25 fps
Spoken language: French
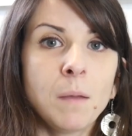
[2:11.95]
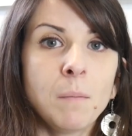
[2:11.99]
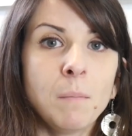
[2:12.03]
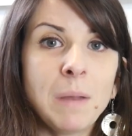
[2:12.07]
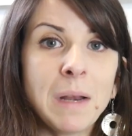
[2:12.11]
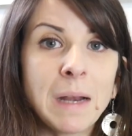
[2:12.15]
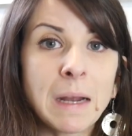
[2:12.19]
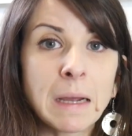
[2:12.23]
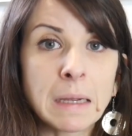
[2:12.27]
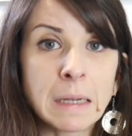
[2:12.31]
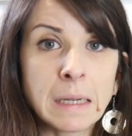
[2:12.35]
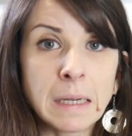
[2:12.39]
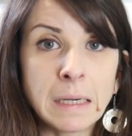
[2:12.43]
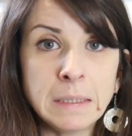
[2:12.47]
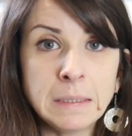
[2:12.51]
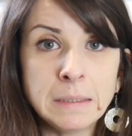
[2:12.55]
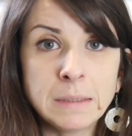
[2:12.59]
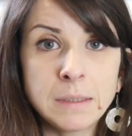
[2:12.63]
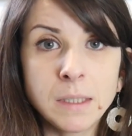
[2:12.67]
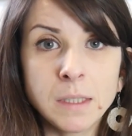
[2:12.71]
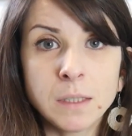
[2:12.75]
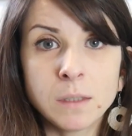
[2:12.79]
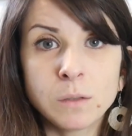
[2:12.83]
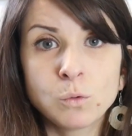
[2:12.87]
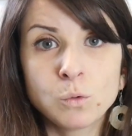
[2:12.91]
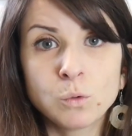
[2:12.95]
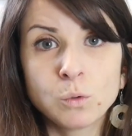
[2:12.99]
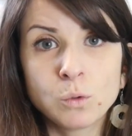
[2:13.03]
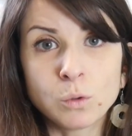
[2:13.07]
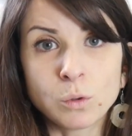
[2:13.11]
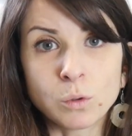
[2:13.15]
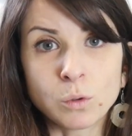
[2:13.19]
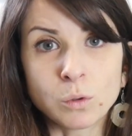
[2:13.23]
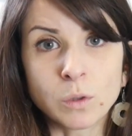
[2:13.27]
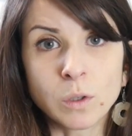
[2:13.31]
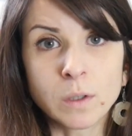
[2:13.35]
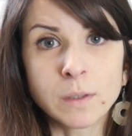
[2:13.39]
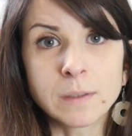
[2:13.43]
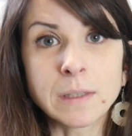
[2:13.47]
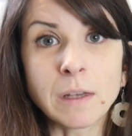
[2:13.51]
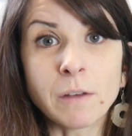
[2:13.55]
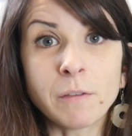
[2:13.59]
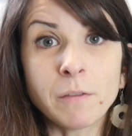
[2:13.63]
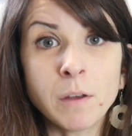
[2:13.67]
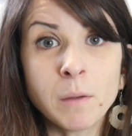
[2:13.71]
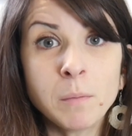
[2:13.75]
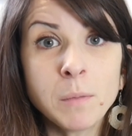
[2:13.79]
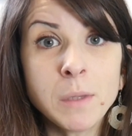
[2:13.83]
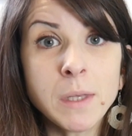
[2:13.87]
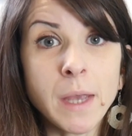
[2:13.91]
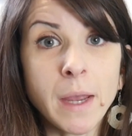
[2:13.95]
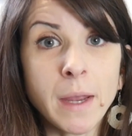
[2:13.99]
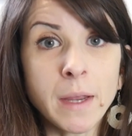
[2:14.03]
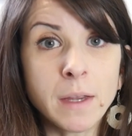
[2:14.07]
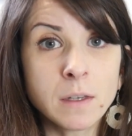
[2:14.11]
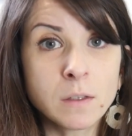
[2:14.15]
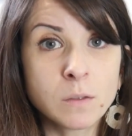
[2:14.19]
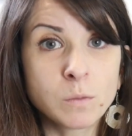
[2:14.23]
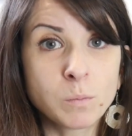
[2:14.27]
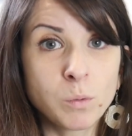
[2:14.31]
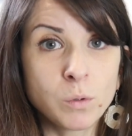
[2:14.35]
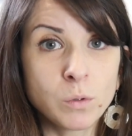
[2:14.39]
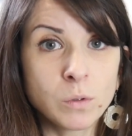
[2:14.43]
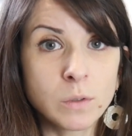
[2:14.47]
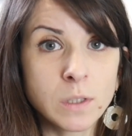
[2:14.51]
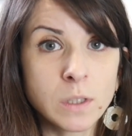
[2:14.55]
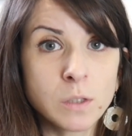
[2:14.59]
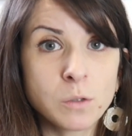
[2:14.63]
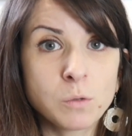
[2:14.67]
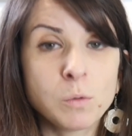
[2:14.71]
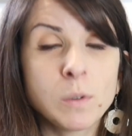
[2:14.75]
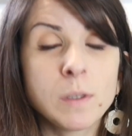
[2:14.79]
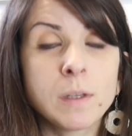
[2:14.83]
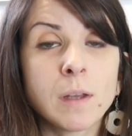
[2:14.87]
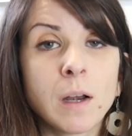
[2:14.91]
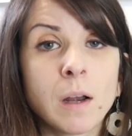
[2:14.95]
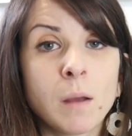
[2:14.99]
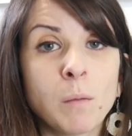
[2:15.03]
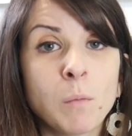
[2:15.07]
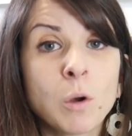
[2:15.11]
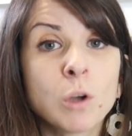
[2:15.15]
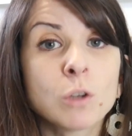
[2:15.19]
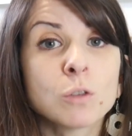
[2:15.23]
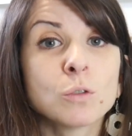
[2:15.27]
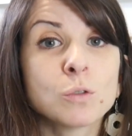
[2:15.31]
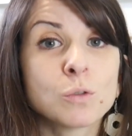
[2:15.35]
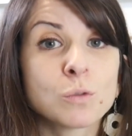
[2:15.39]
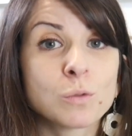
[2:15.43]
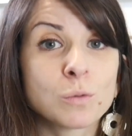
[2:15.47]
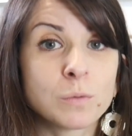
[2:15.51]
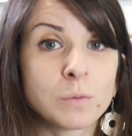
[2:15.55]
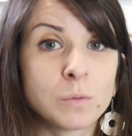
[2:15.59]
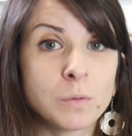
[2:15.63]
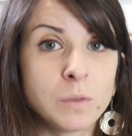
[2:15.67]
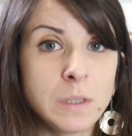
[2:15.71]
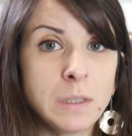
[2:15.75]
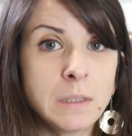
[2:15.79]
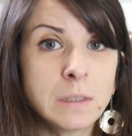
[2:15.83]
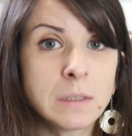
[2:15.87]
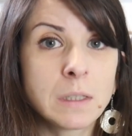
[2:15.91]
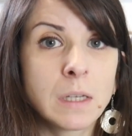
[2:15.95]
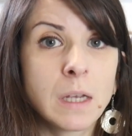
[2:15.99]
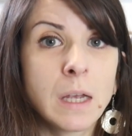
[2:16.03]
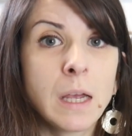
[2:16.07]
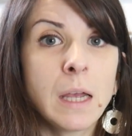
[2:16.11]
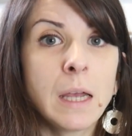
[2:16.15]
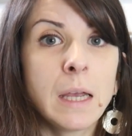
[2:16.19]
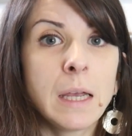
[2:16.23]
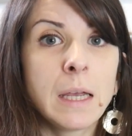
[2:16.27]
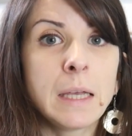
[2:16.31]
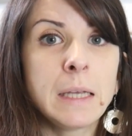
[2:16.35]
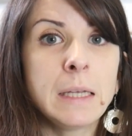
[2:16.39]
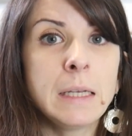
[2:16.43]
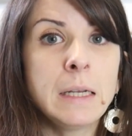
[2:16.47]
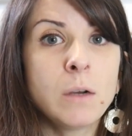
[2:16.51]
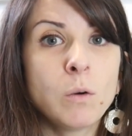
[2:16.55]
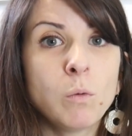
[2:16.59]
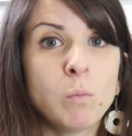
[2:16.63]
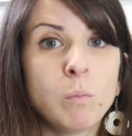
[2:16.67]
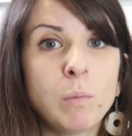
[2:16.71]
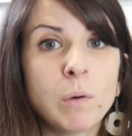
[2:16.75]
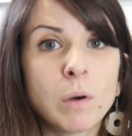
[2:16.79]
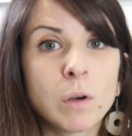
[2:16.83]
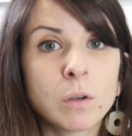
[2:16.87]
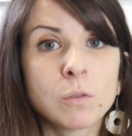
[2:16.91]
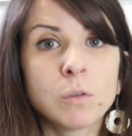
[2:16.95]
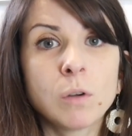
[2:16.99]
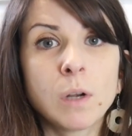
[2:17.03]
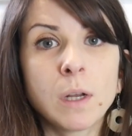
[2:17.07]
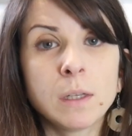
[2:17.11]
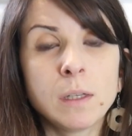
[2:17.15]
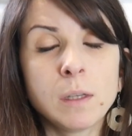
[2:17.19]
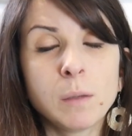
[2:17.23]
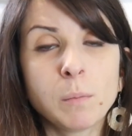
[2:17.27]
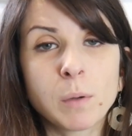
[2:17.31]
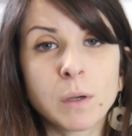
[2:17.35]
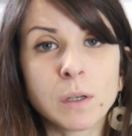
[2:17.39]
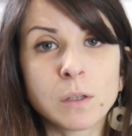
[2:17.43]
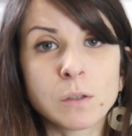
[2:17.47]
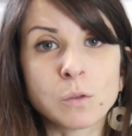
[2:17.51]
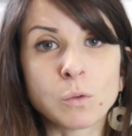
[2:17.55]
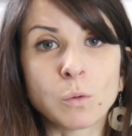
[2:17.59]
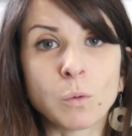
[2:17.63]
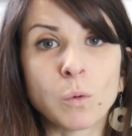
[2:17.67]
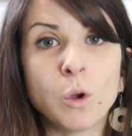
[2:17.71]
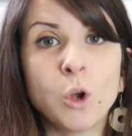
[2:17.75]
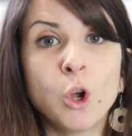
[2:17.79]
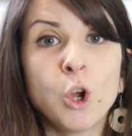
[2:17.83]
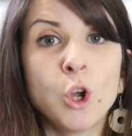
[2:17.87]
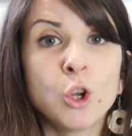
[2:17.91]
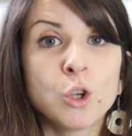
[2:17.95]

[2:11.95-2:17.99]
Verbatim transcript: Mais la réalité est tout autre. Sa famille a explosé suite à la mort de son fils et il est au bord de la dépression.